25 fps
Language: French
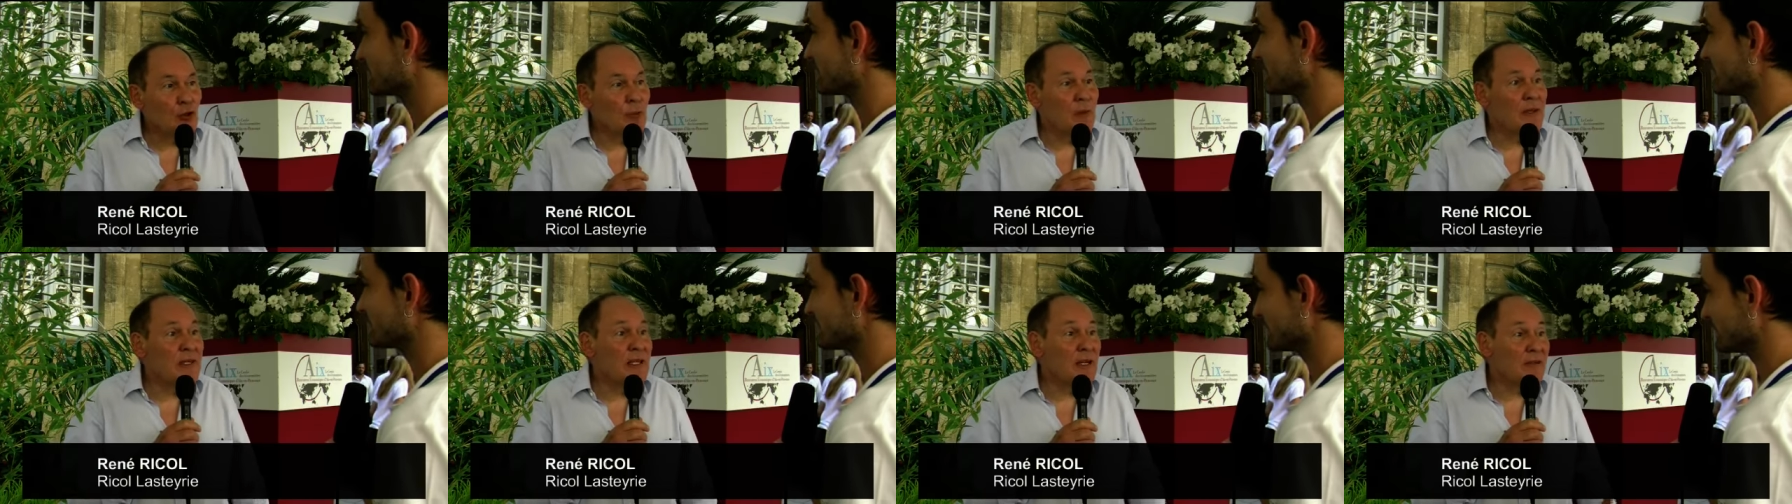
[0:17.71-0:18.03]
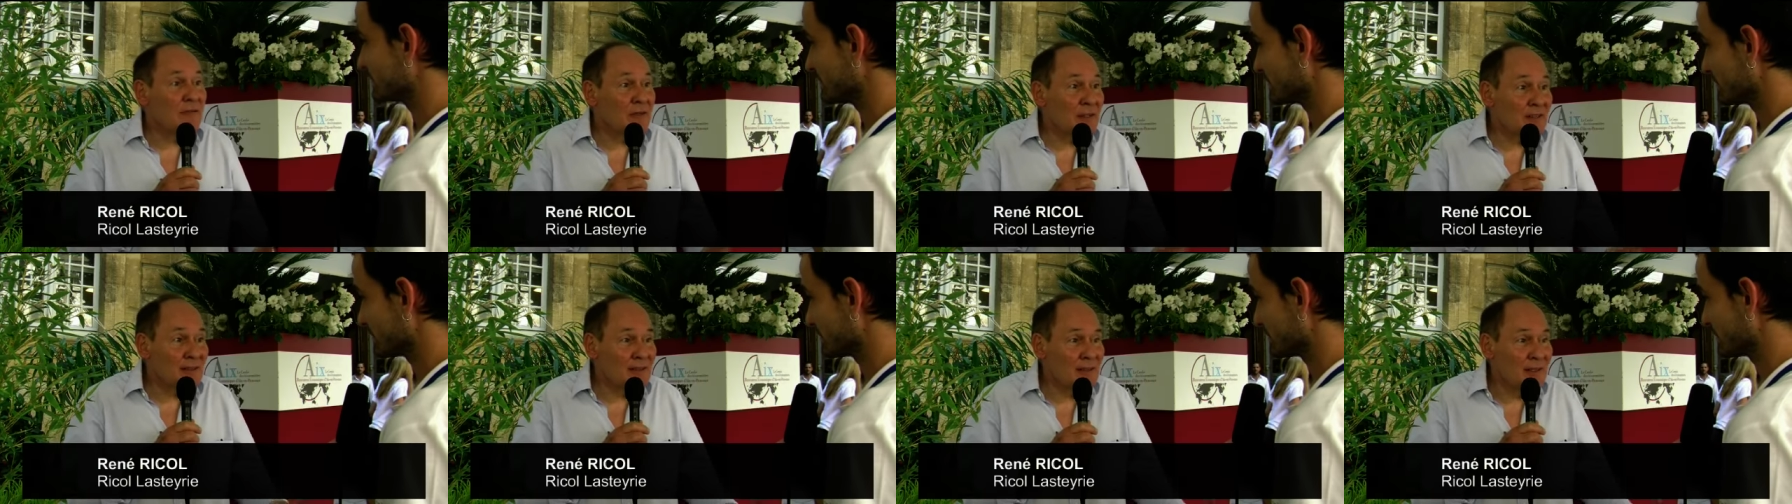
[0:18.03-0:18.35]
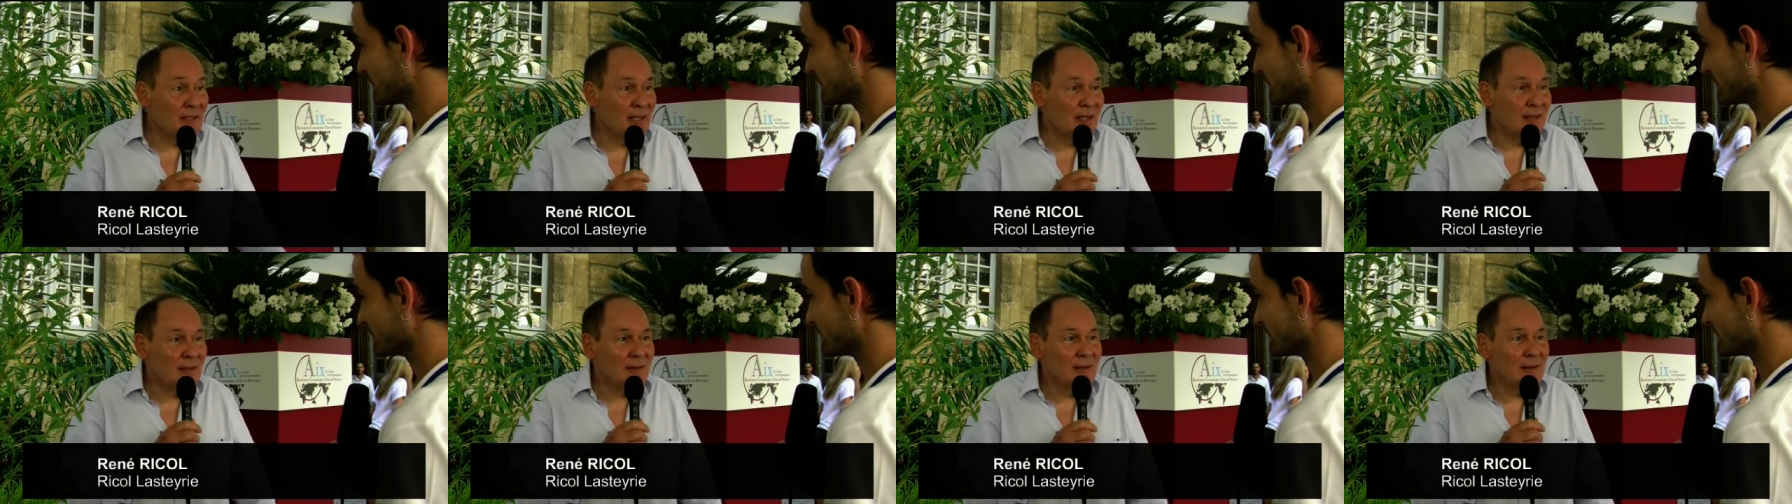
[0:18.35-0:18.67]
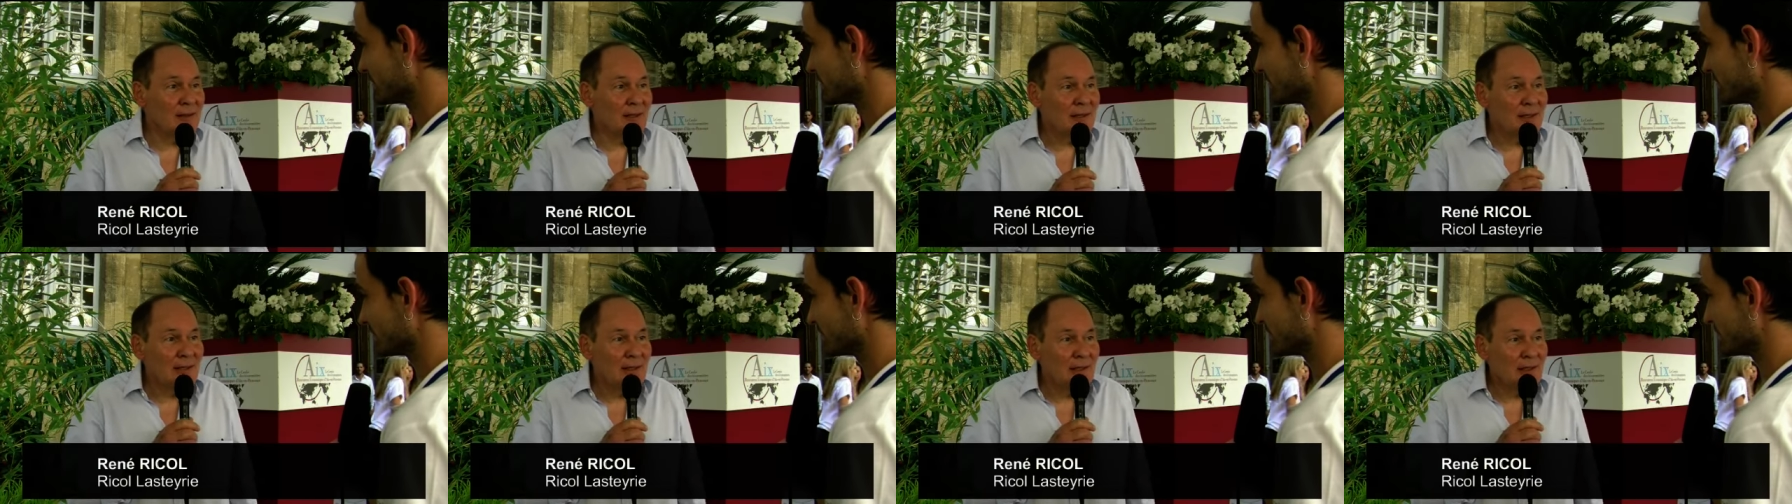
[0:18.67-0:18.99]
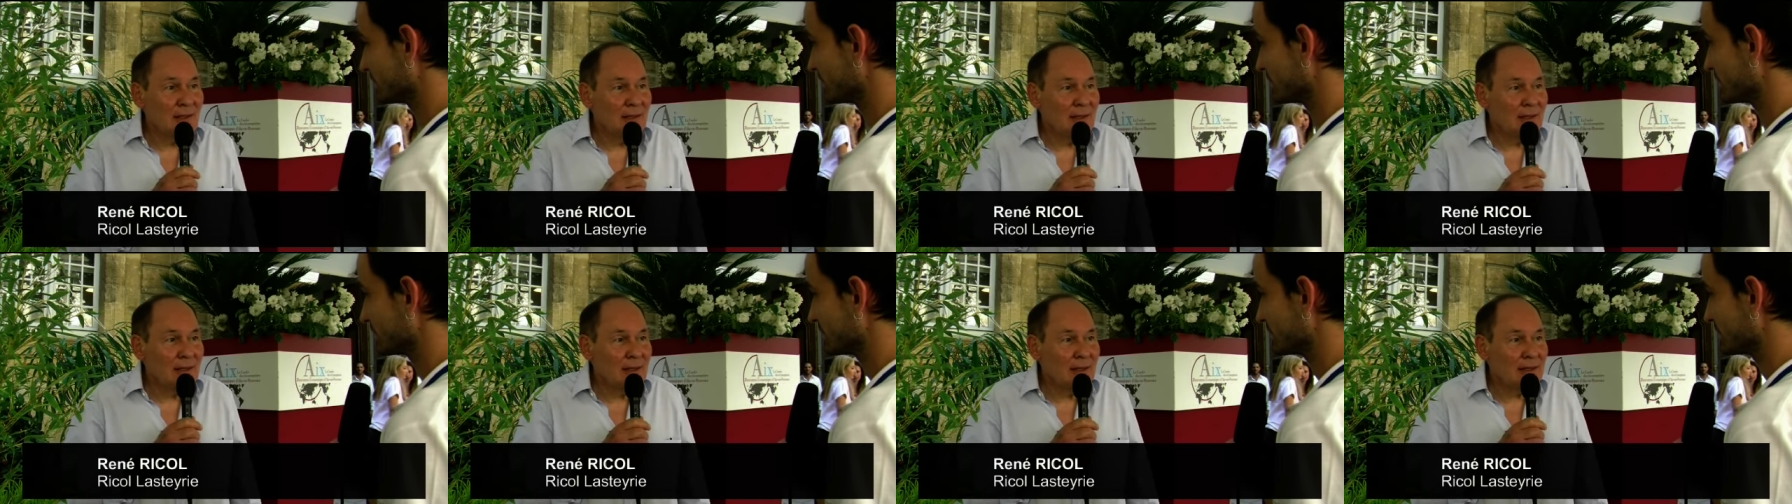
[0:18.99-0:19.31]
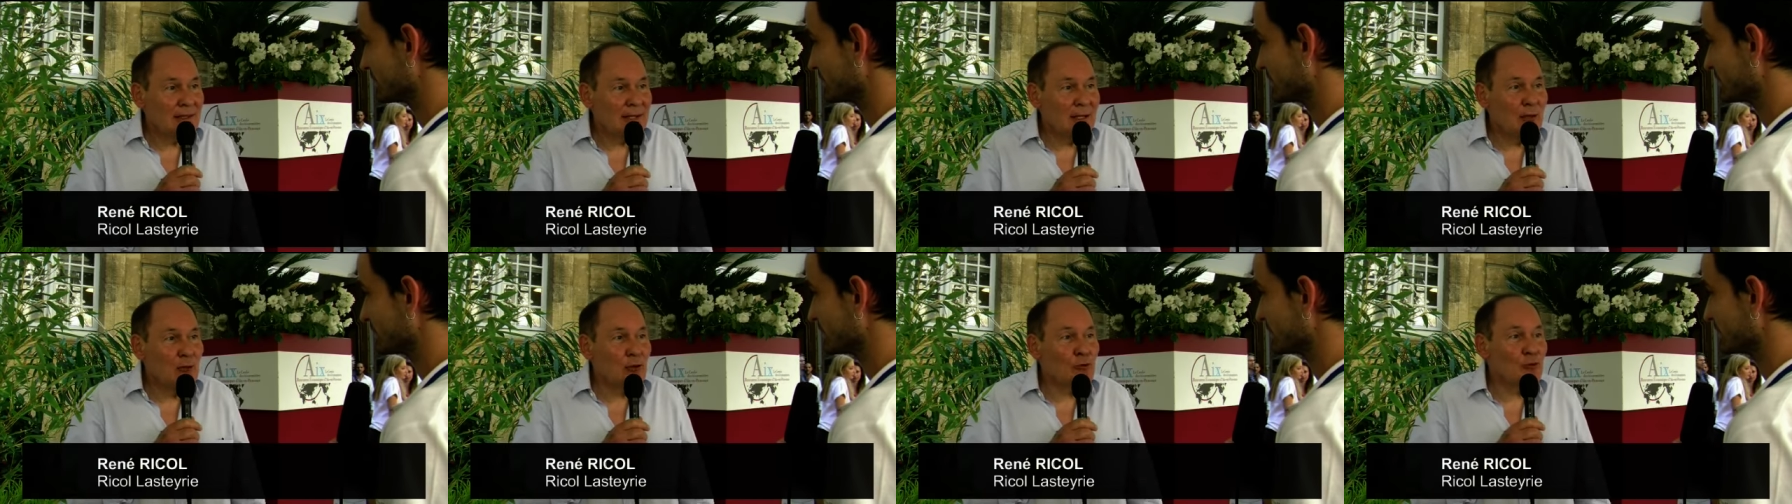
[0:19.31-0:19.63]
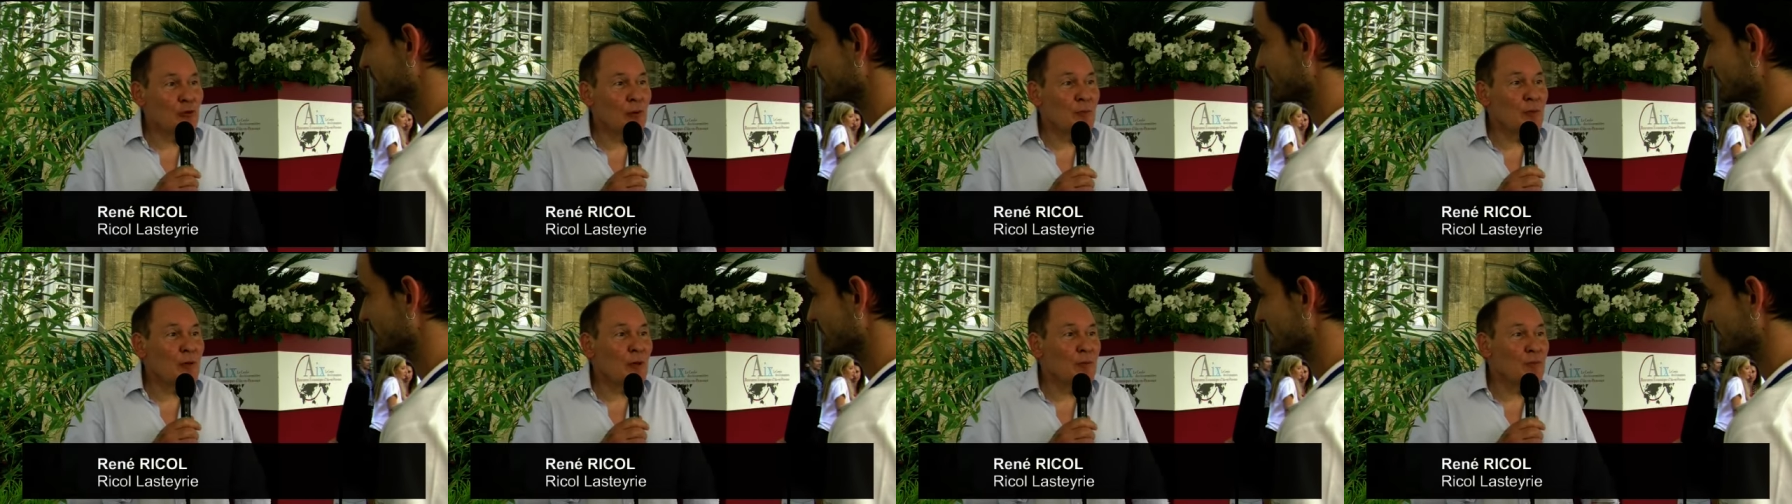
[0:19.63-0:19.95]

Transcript: de manière facile, et qu'il ne soit